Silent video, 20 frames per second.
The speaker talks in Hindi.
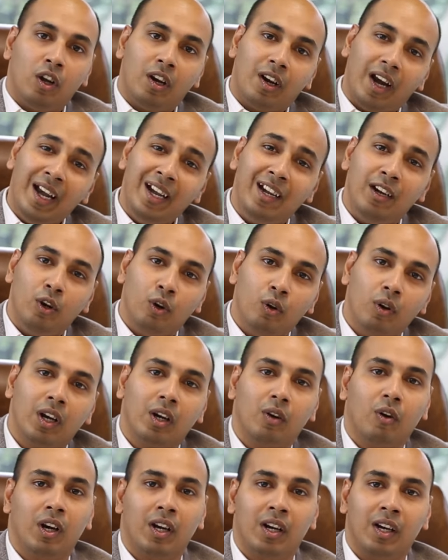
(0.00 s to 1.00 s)
और राइट लोअर
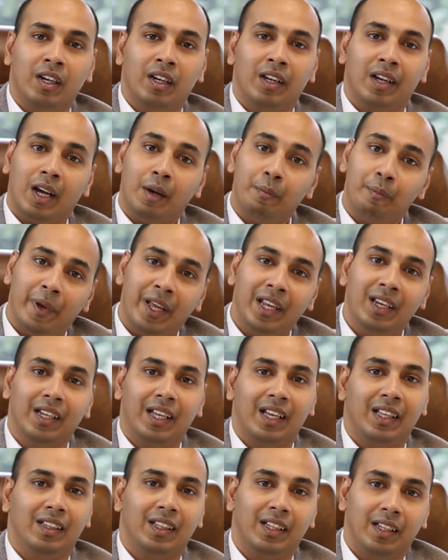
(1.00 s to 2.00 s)
क्वाड्रेंट का पेन
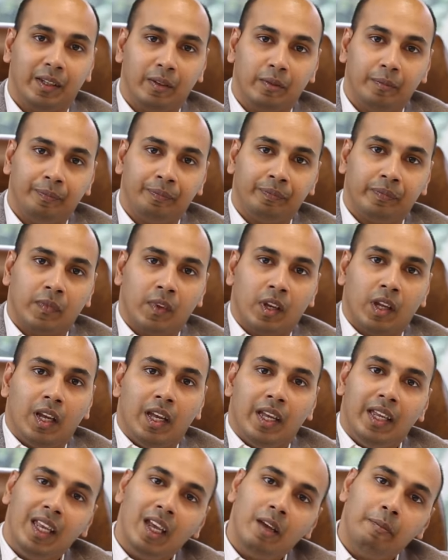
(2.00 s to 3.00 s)
कहते हैं
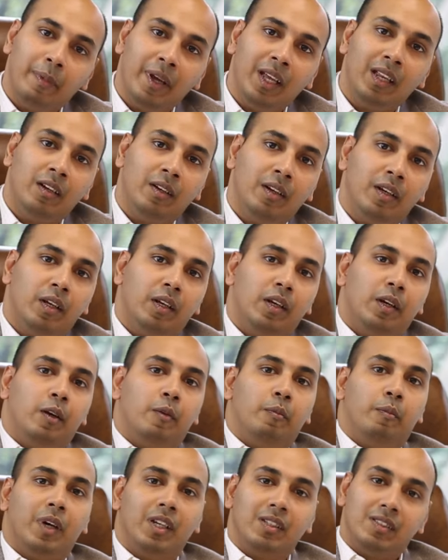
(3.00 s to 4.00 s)
ये पेन
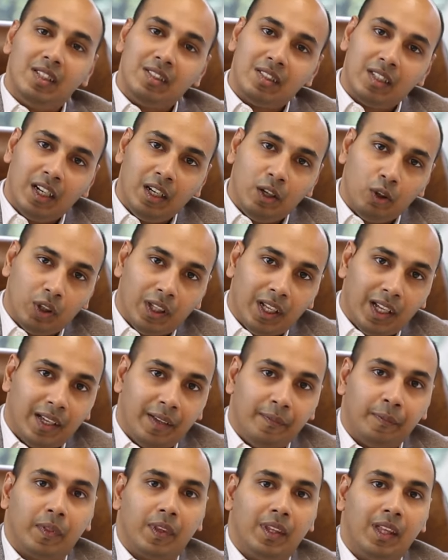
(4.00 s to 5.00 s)
परसिस्टेंट होता है
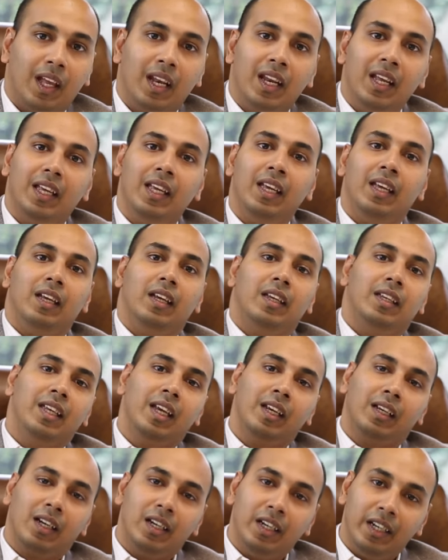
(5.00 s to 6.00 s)
यानी कि
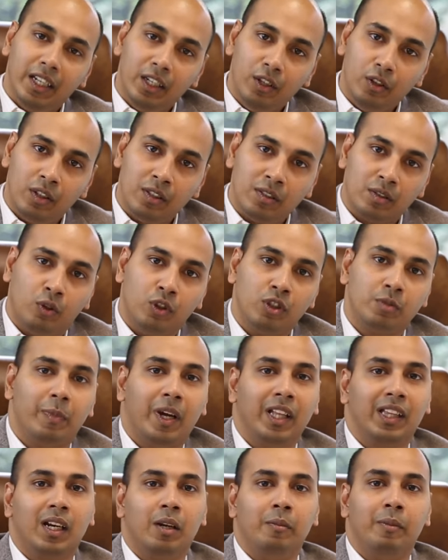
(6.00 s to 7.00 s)
ये कंटिन्यूस कुछ
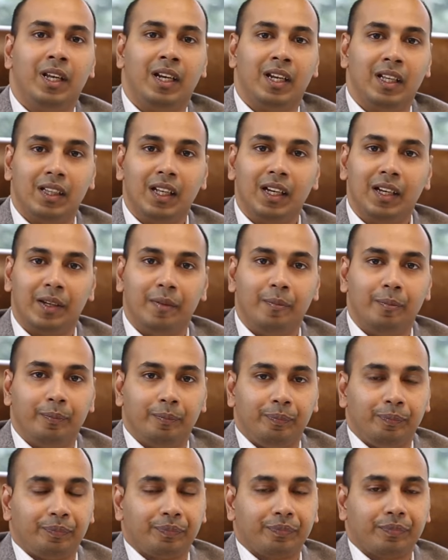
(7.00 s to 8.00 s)
मात्रा में रहता है
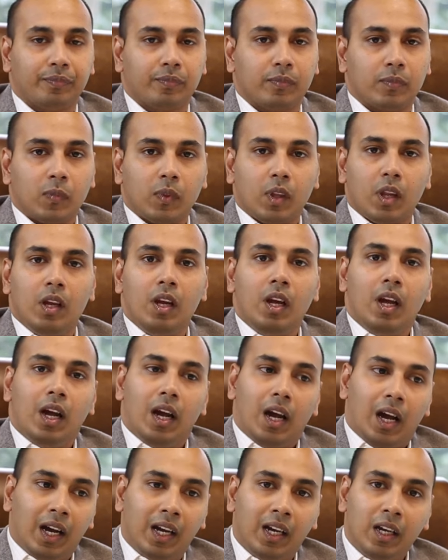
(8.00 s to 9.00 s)

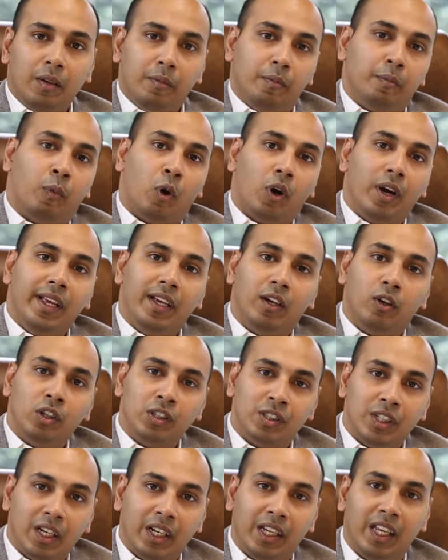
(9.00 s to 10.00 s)
अगर बॉडी को
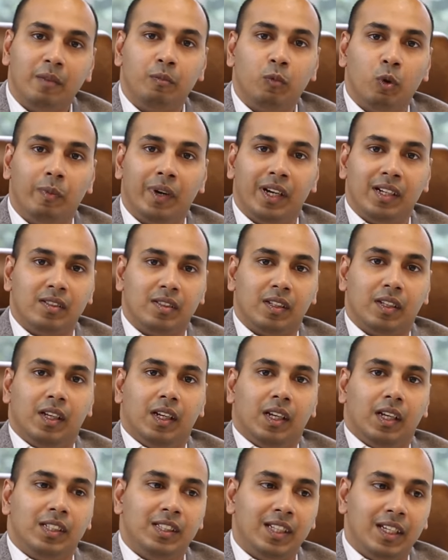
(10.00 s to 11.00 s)
जर्की मूवमेंट्स
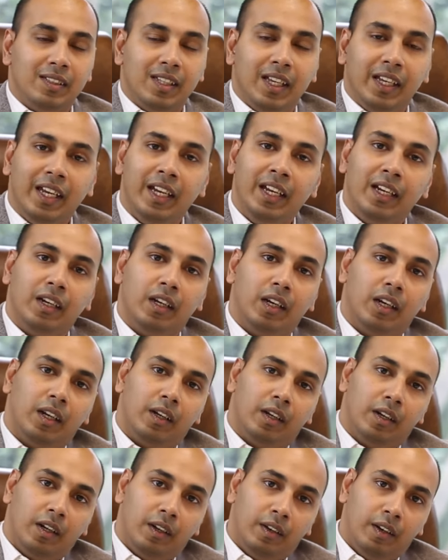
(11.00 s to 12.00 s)
जैसे कि
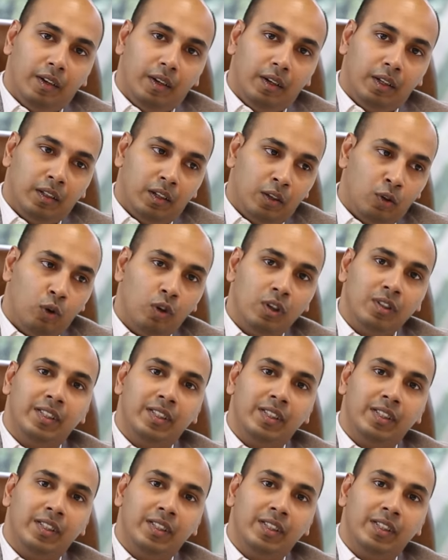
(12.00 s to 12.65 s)
रोड